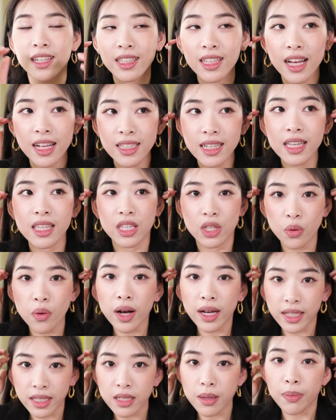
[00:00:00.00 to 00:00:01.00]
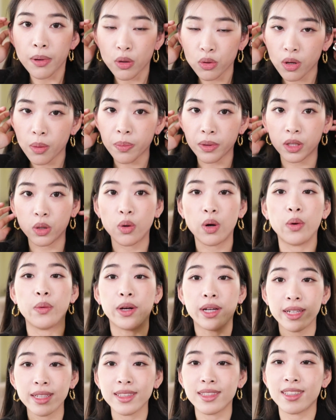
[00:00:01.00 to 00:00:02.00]
跟它在以往一些包装比的话，
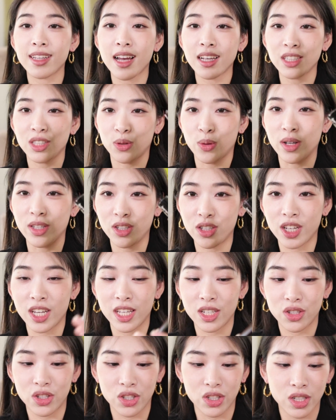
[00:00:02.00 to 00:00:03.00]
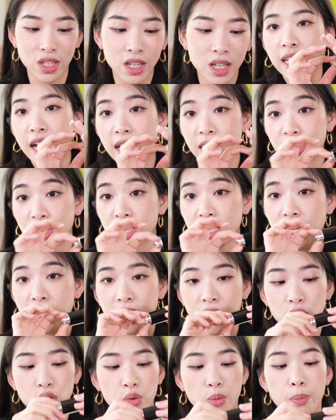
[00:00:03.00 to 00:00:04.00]
我更加喜欢这一支，它也是像
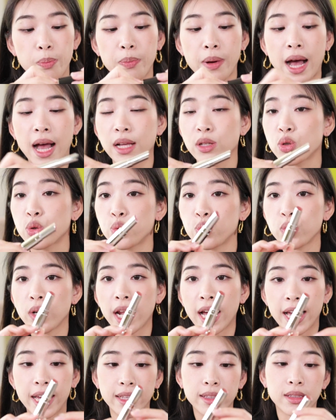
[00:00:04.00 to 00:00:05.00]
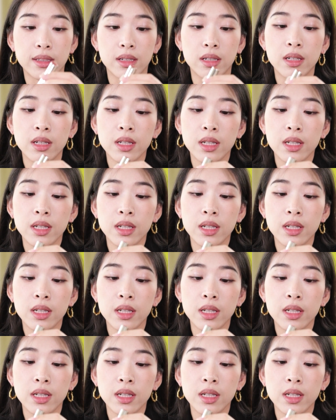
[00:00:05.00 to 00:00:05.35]
那种拔出来的。